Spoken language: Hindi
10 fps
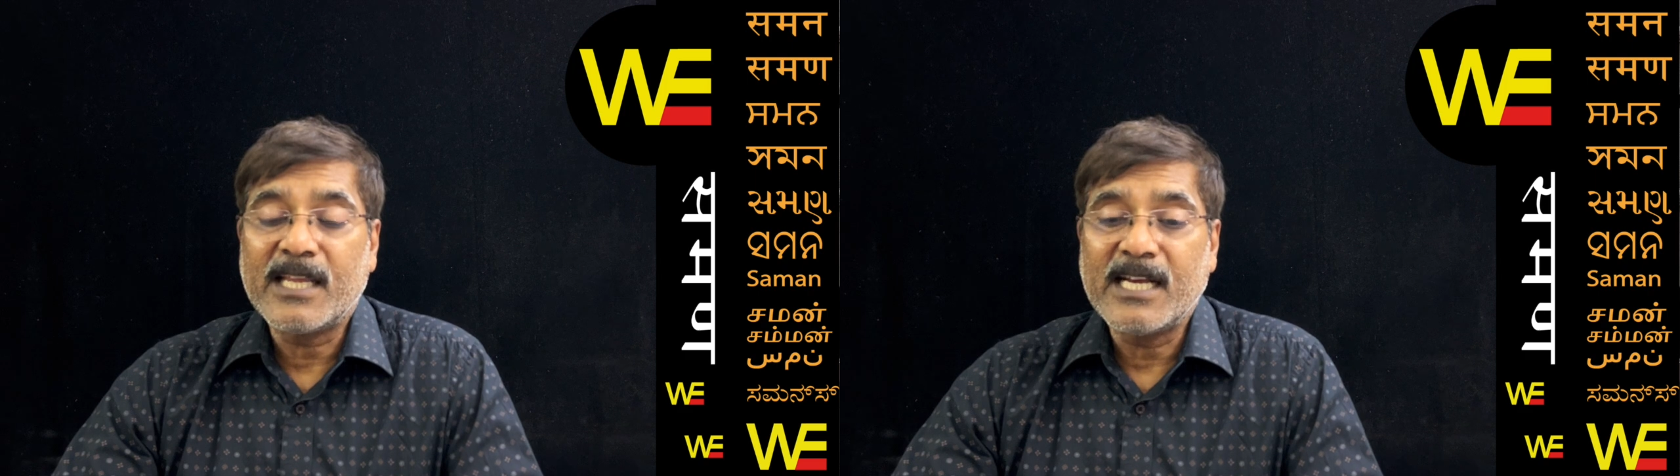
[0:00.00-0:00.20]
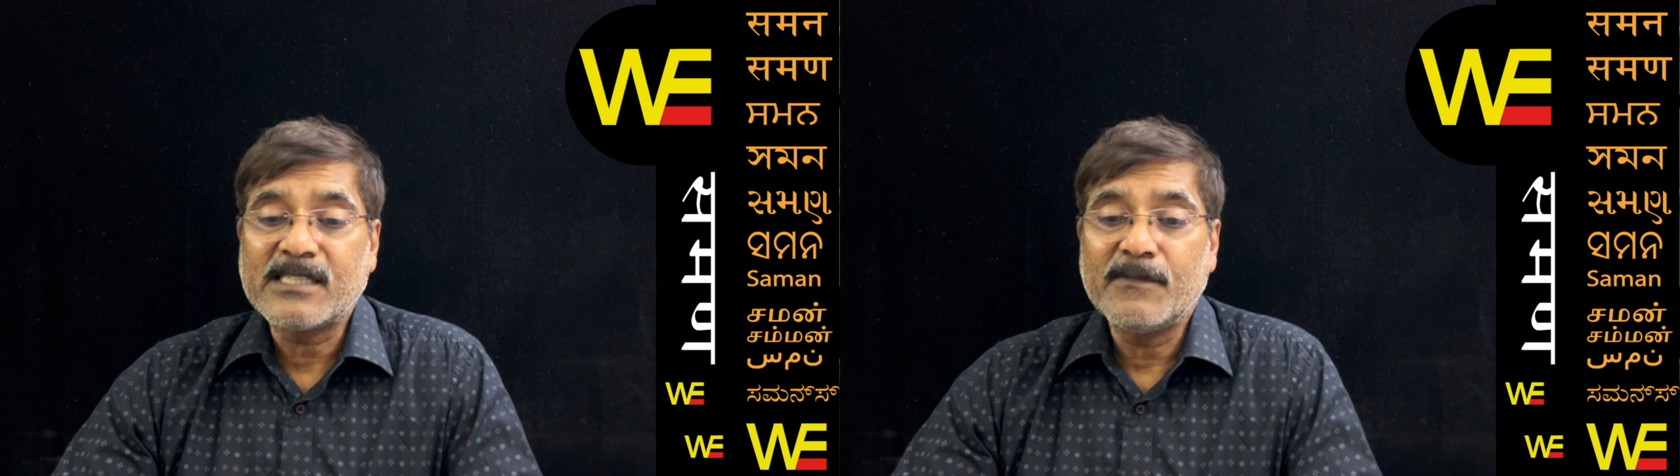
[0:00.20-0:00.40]

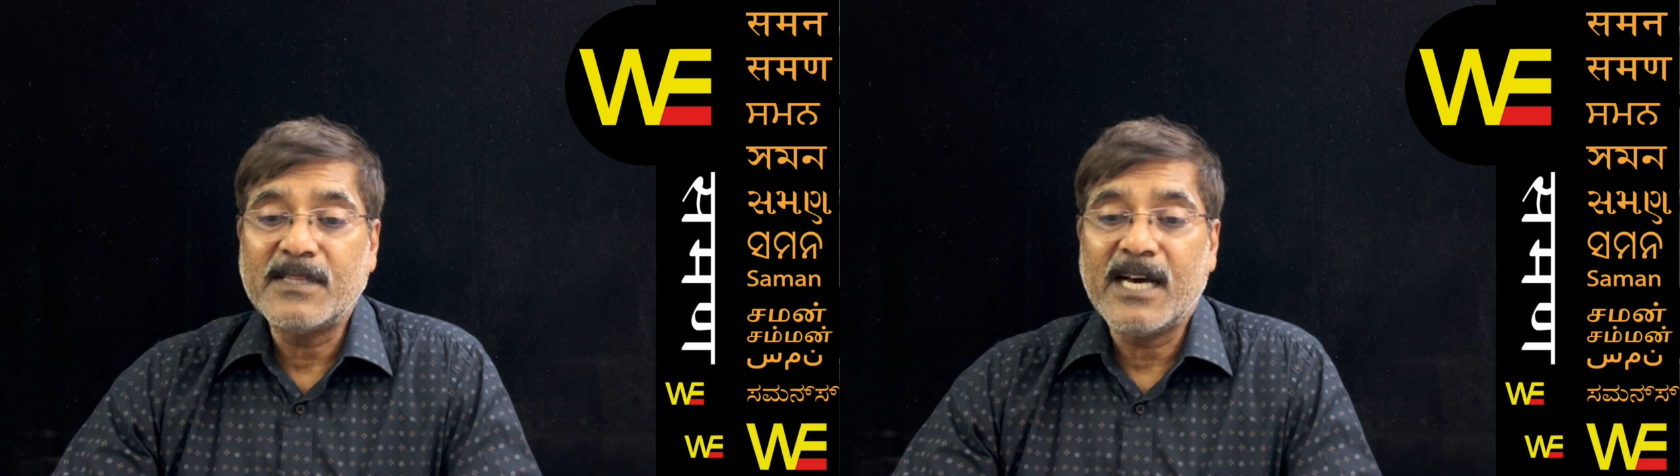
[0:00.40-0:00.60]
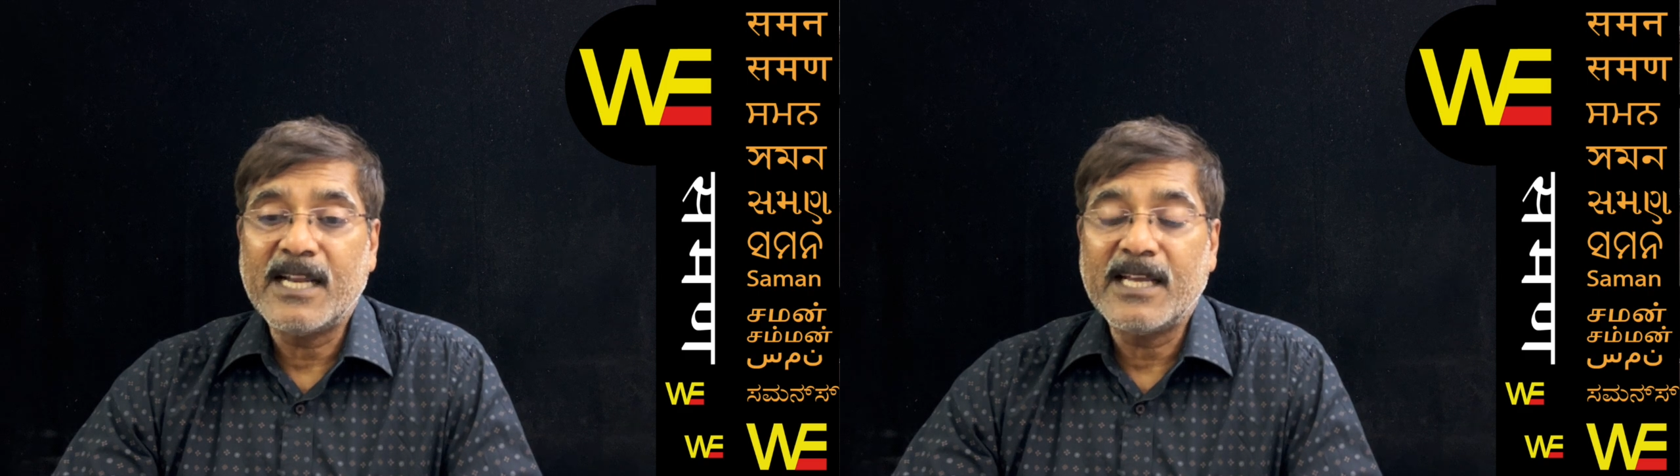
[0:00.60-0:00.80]
क्या
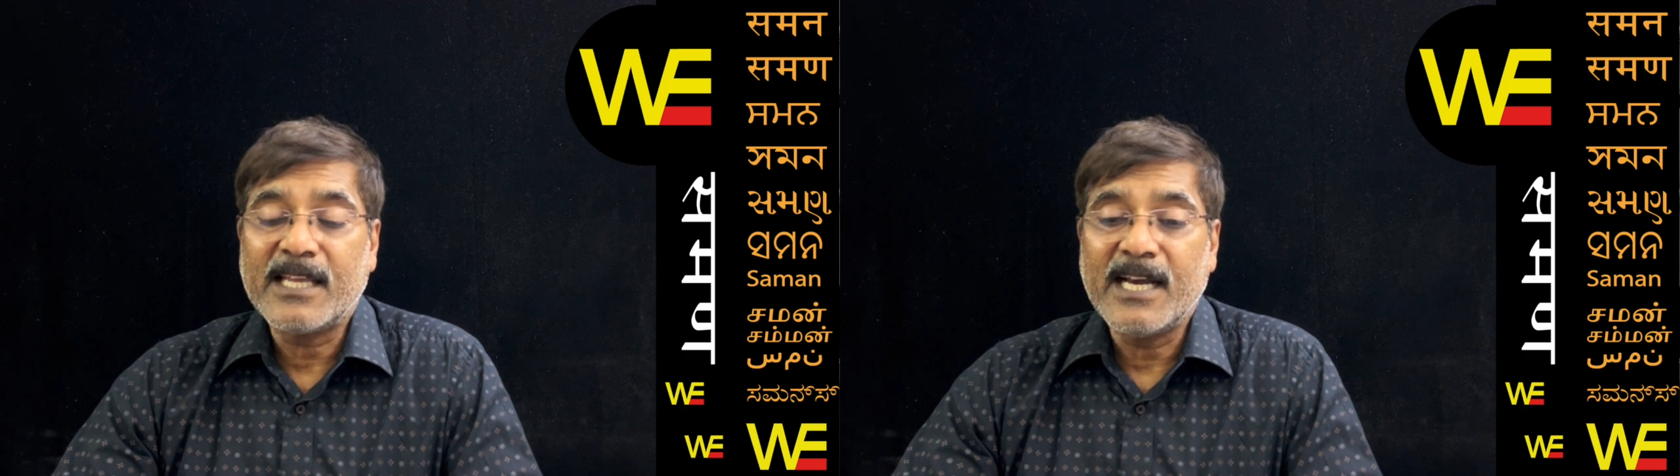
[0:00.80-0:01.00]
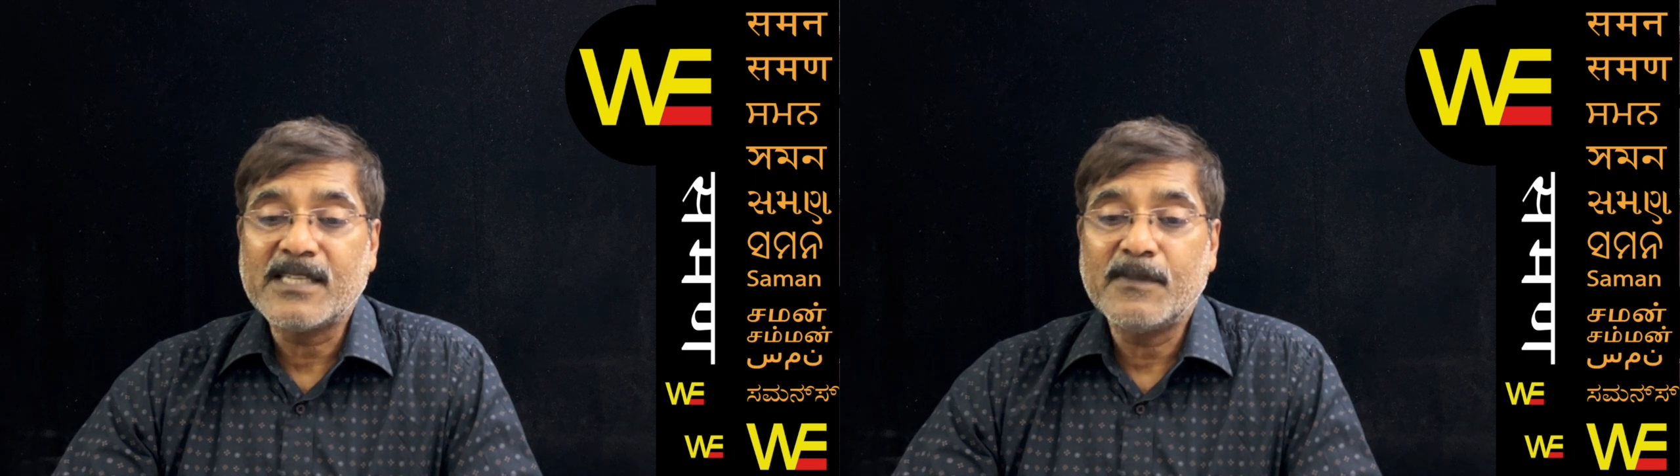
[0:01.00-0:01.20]
संविधान है
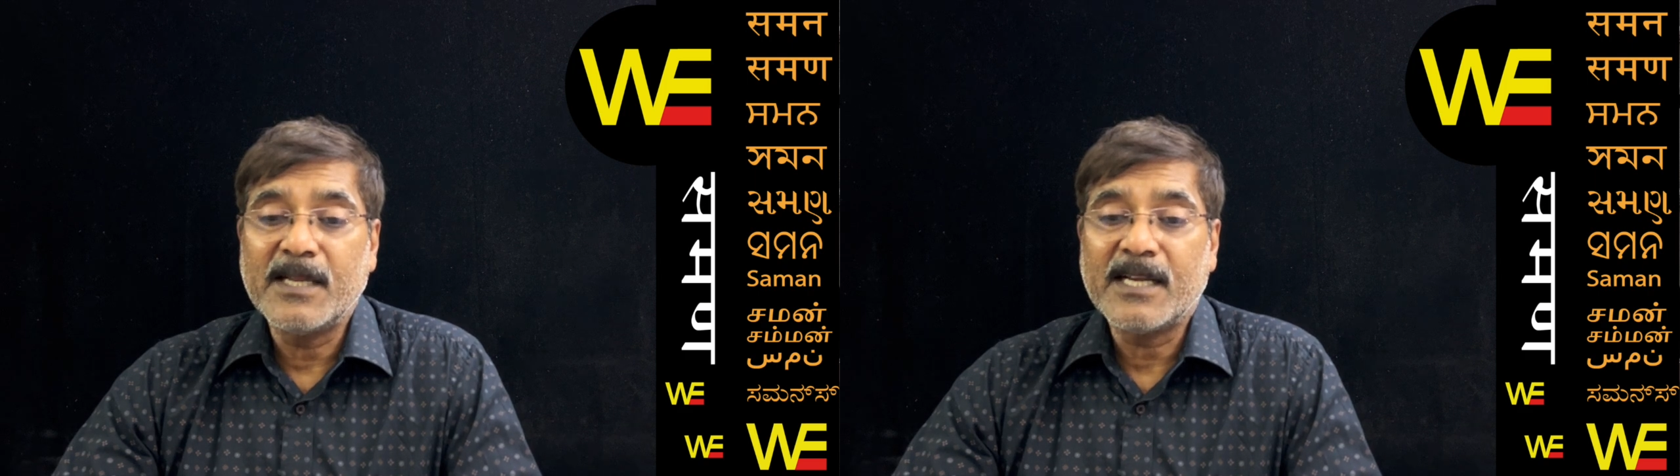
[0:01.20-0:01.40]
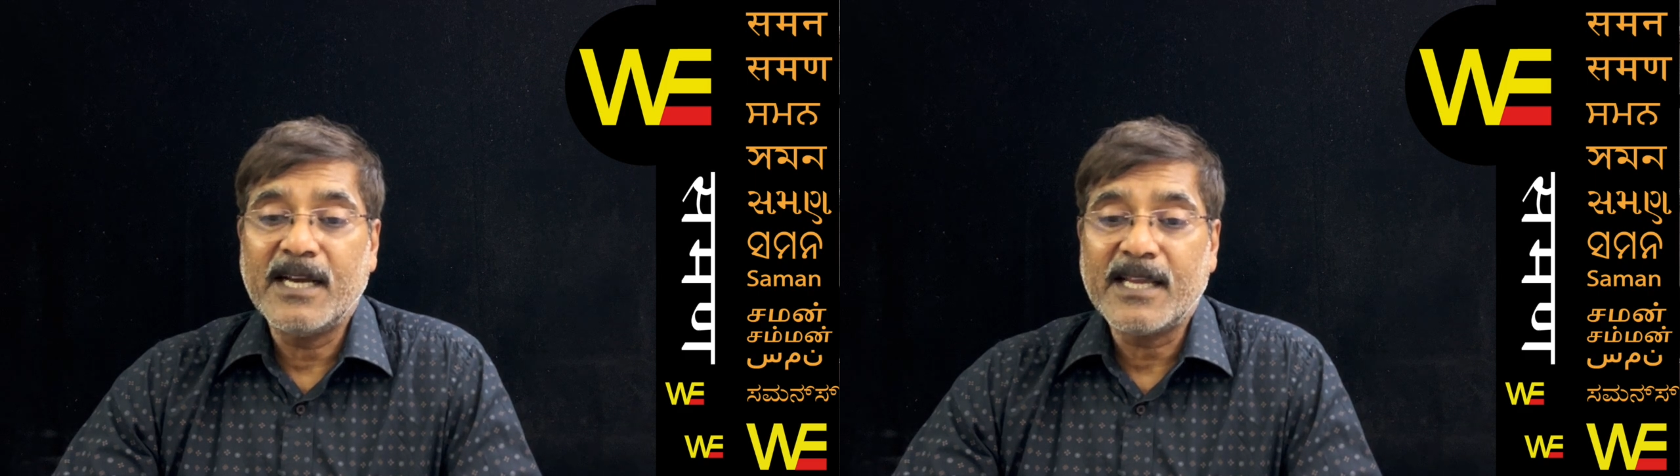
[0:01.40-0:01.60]
क्या इसमें लिखा है